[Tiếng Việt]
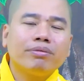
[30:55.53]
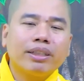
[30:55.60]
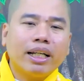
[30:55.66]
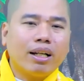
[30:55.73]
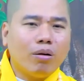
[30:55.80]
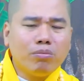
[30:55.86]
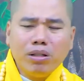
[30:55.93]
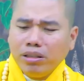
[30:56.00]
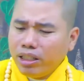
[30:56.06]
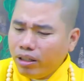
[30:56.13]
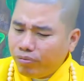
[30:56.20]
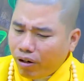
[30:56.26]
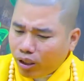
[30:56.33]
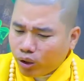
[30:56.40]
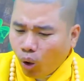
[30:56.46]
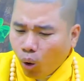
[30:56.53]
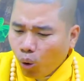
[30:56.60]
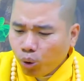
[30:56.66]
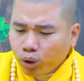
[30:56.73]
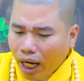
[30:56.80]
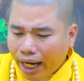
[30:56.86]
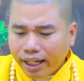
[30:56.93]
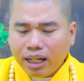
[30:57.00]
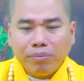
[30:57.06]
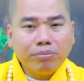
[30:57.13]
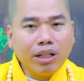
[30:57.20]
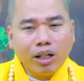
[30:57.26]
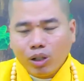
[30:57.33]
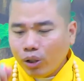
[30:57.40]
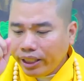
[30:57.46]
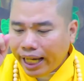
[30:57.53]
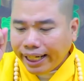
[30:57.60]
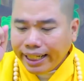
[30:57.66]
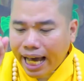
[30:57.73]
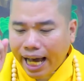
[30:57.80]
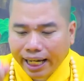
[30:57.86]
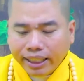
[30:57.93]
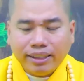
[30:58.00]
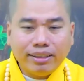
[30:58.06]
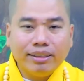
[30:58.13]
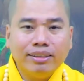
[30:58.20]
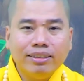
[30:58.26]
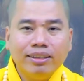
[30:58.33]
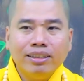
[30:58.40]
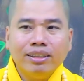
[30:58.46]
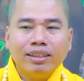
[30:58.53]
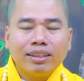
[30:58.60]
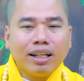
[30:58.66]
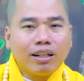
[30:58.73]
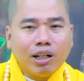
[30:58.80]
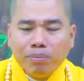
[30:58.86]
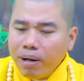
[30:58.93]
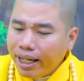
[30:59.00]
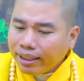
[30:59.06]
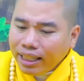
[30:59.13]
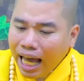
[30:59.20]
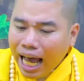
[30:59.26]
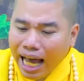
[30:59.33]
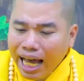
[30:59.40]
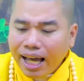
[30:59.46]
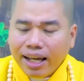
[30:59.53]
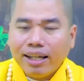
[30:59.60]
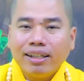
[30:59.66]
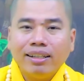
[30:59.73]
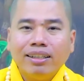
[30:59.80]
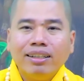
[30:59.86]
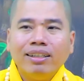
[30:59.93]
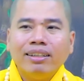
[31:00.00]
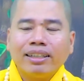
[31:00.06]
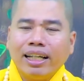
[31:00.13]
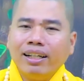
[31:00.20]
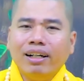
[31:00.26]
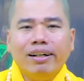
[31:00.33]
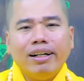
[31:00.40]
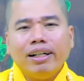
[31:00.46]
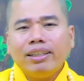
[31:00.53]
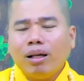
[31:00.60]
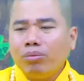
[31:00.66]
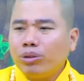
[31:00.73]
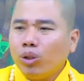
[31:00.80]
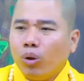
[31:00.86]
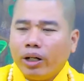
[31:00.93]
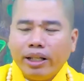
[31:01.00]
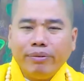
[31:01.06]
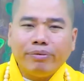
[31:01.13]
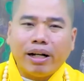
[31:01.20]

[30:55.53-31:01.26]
Cái công đức niệm Phật thù thắng lắm. Đừng có giải đãi, đừng có bê tha. Cái người ở trong chùa